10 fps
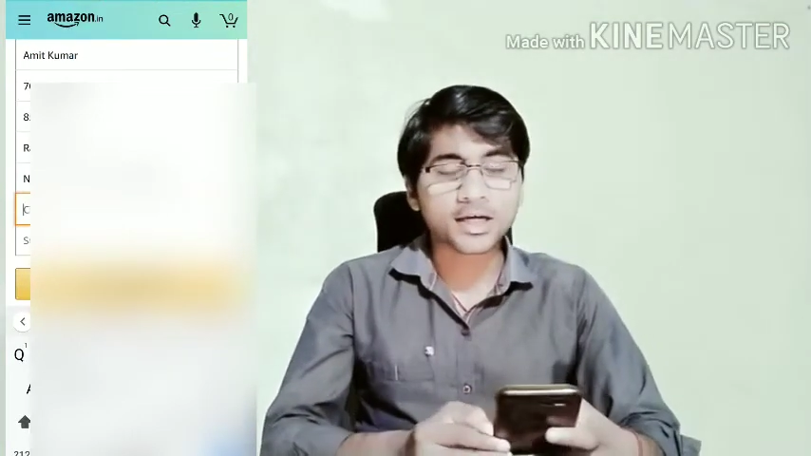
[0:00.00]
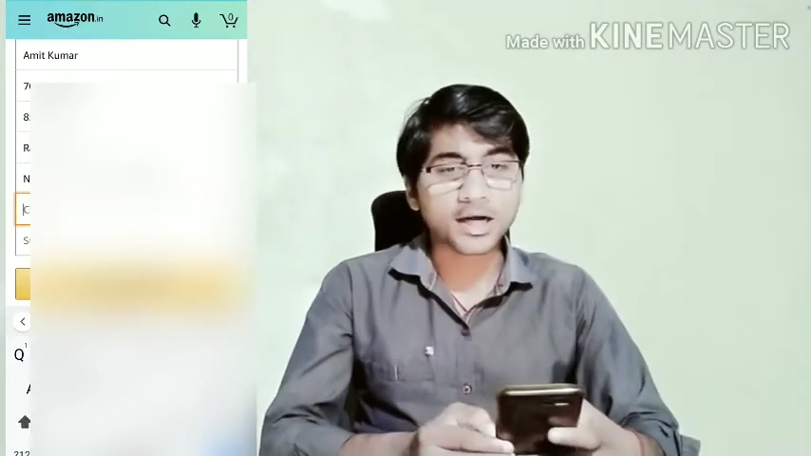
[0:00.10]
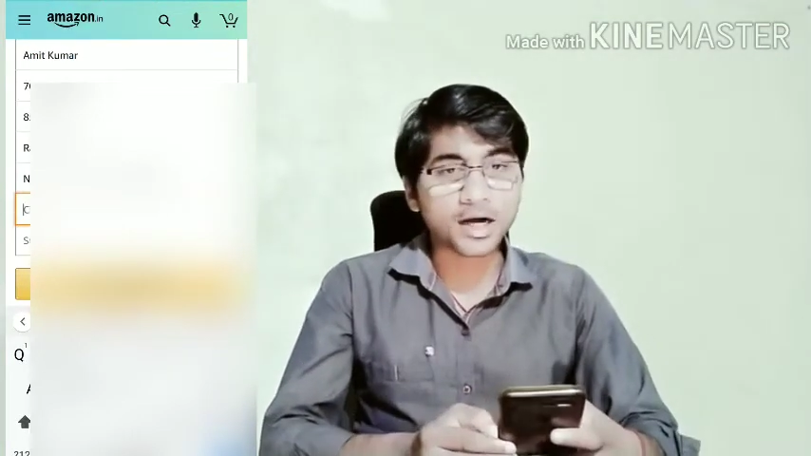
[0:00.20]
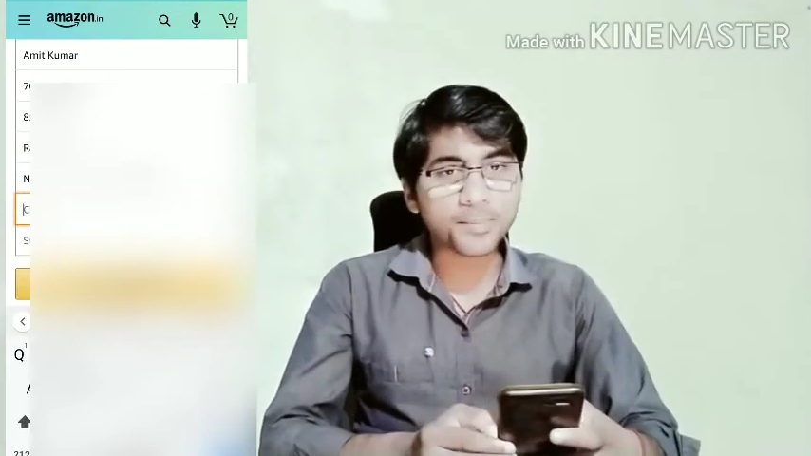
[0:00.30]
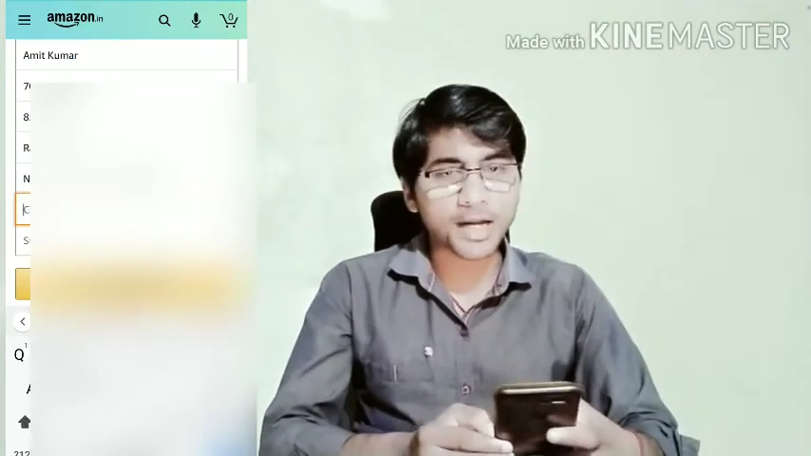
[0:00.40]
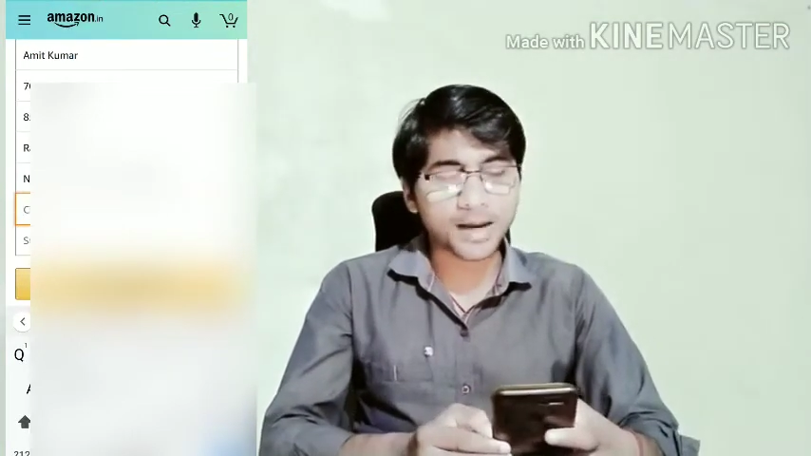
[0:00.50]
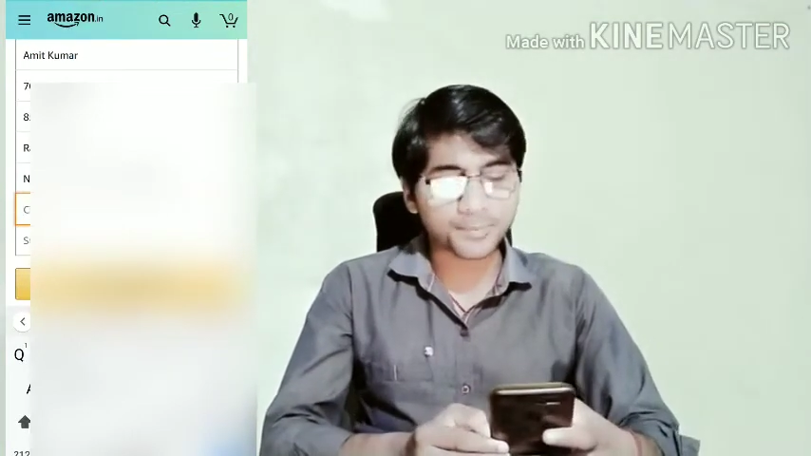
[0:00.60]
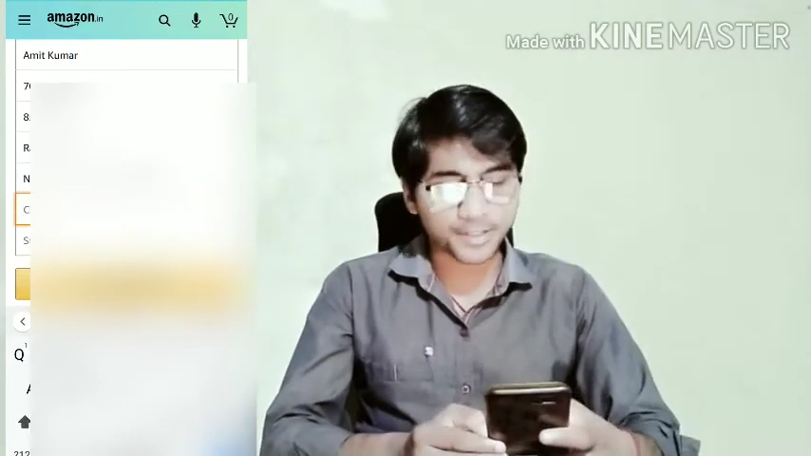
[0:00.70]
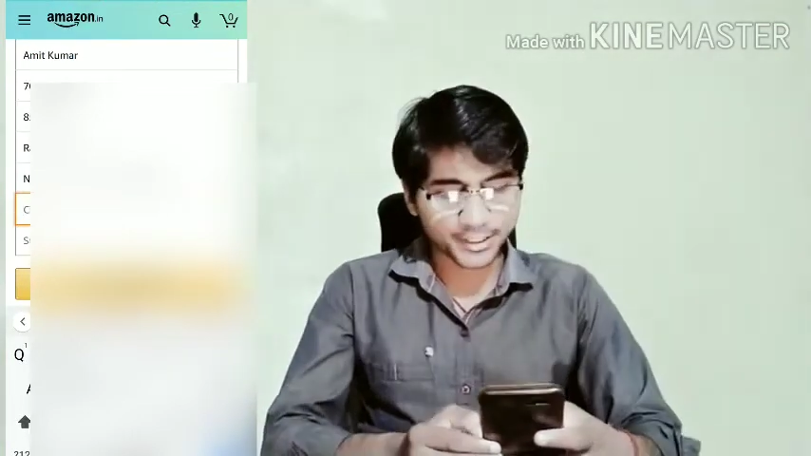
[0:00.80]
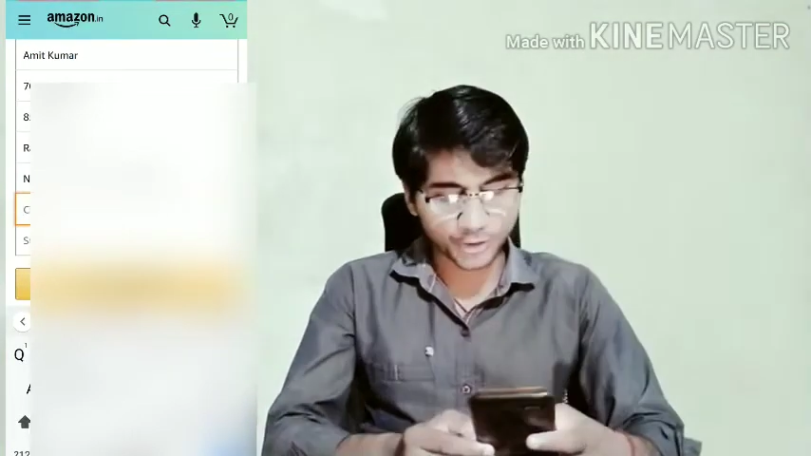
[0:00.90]
कहाँ पर
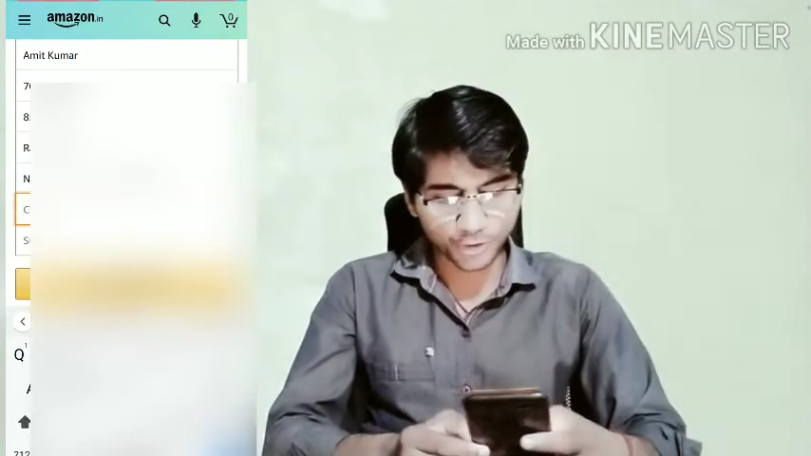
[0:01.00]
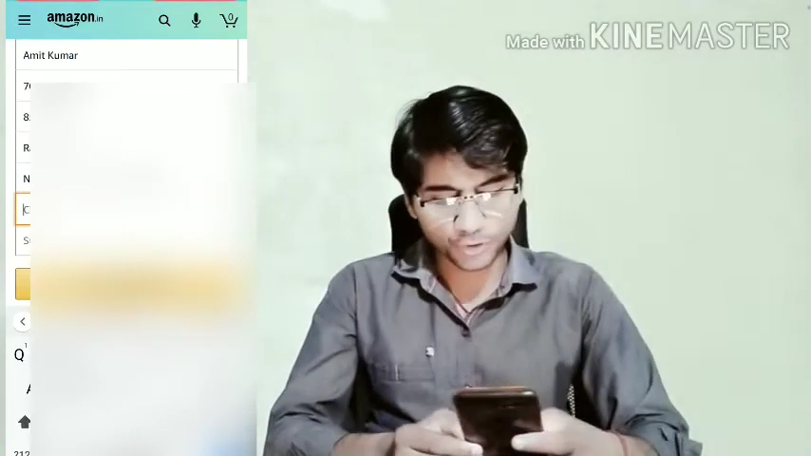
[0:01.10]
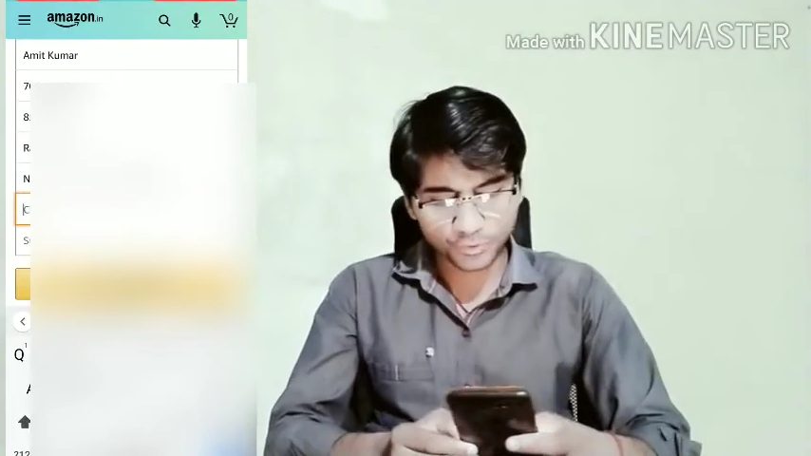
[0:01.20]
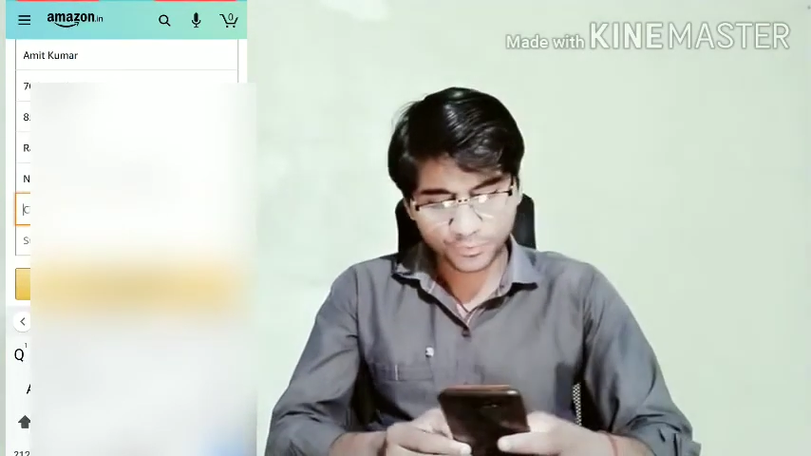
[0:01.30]
आप रहते हो